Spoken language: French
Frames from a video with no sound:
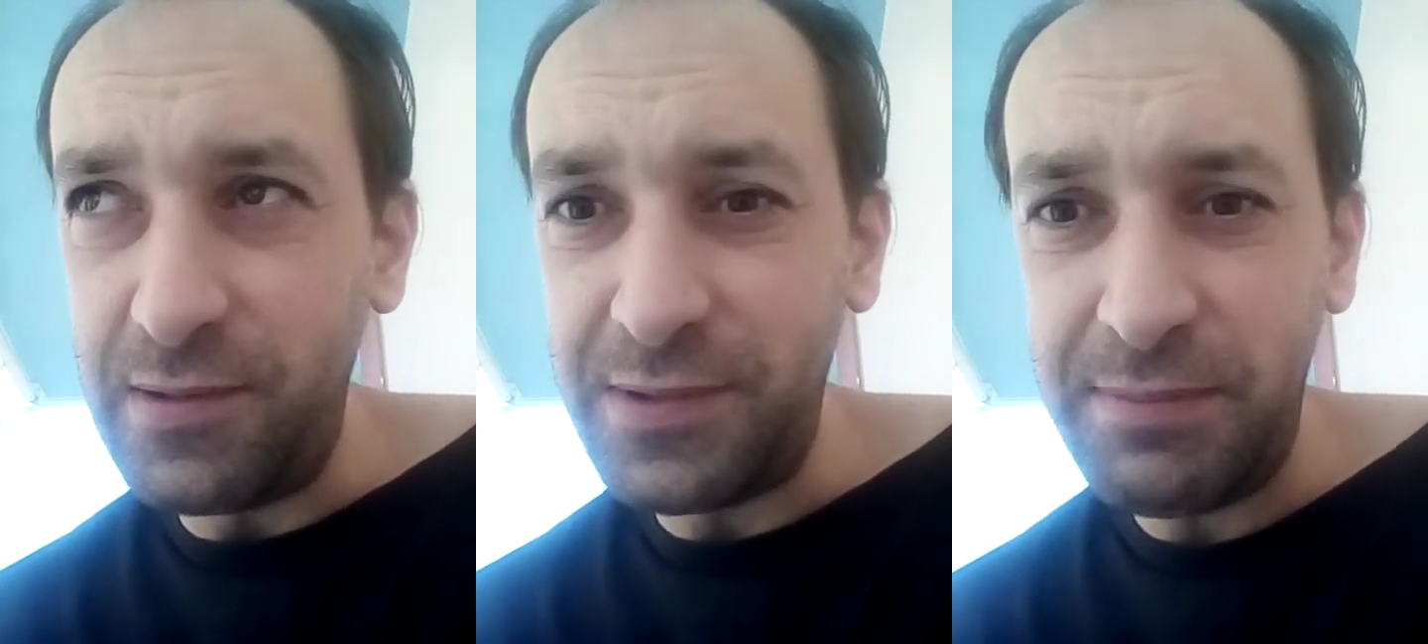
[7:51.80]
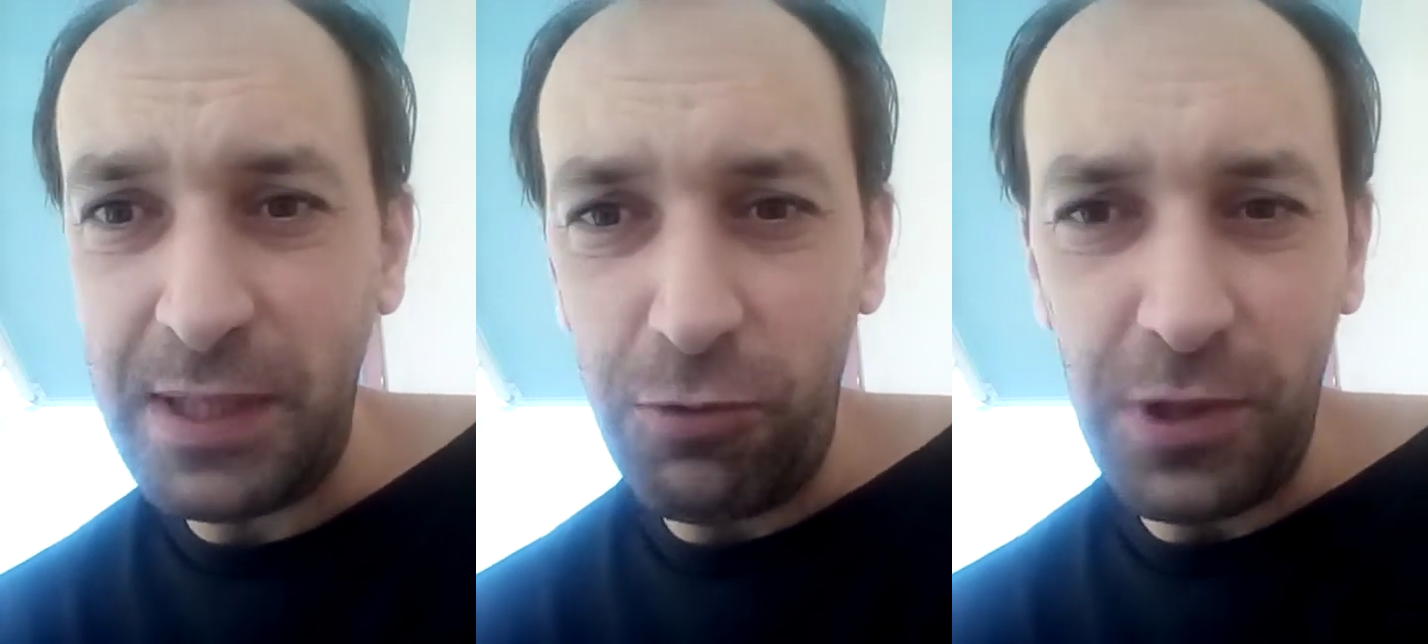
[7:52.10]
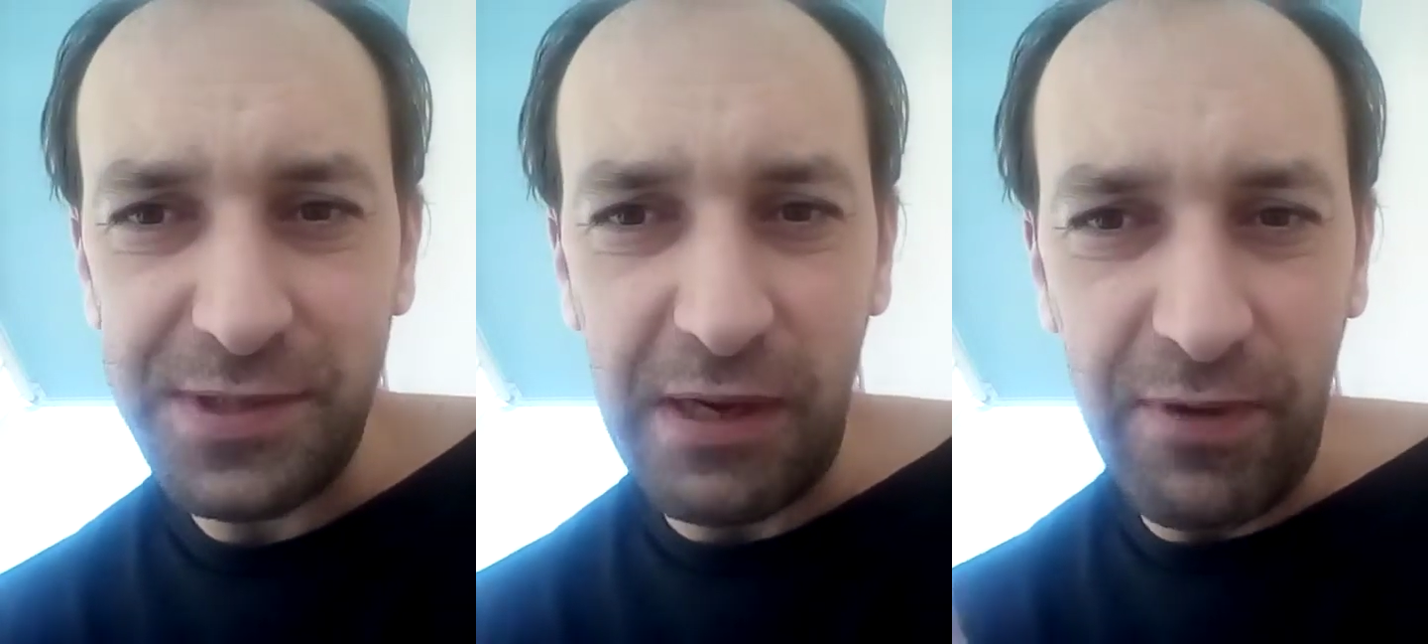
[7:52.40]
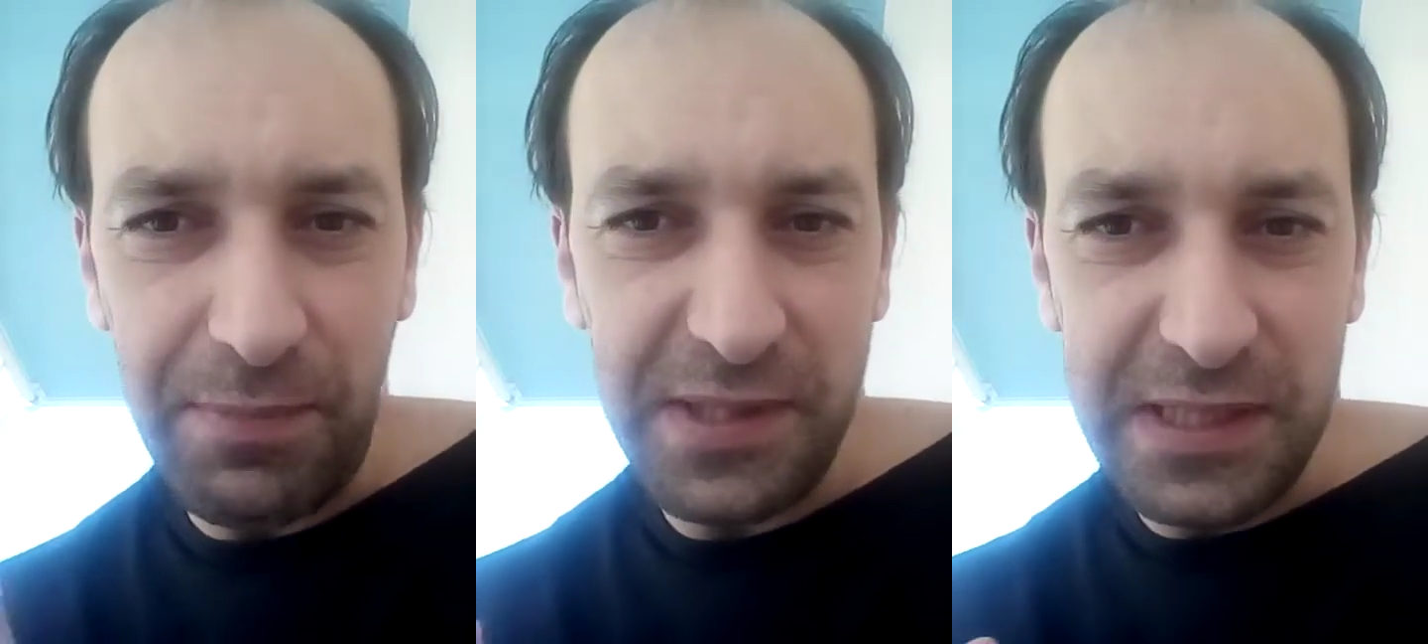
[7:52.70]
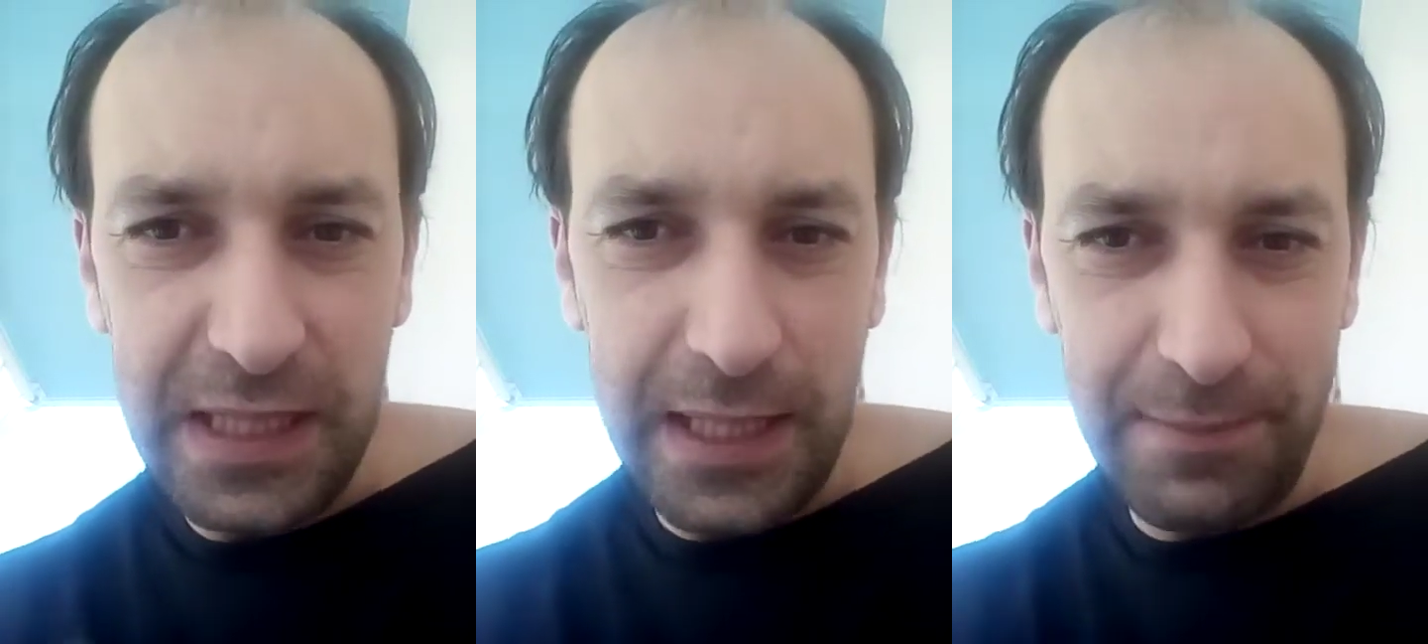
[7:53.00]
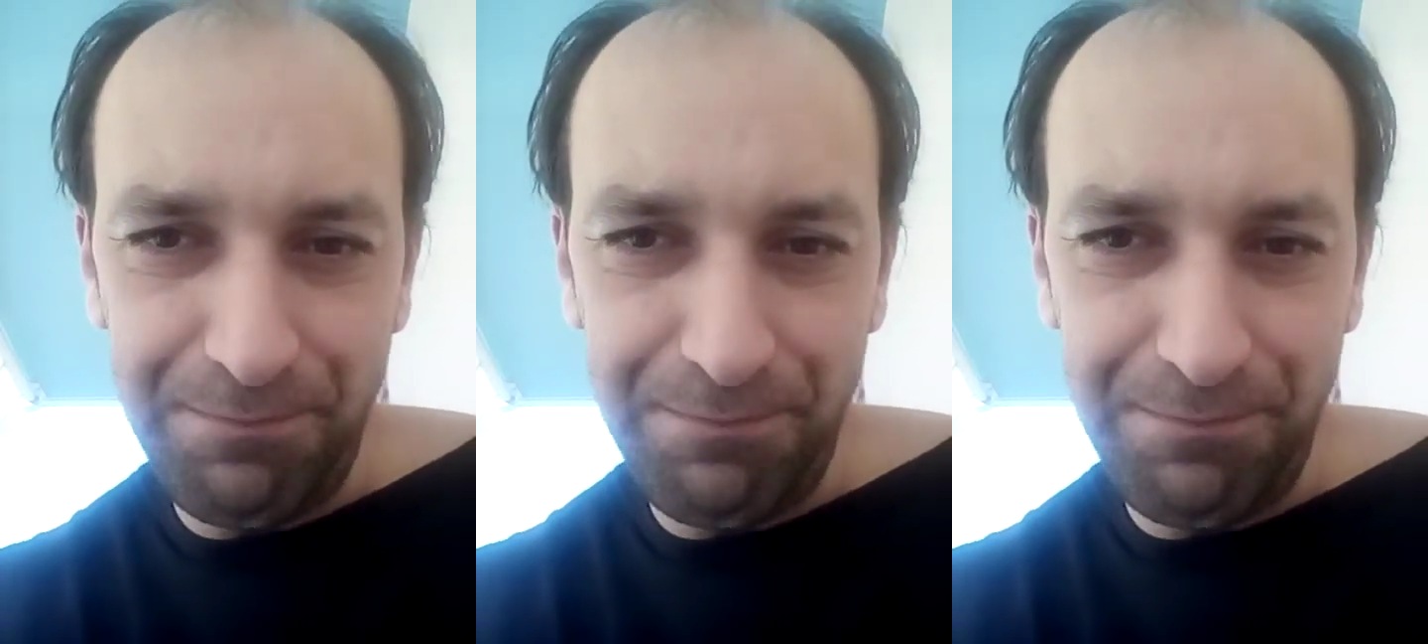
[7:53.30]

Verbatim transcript: Nibiru, lorsqu'elle va passer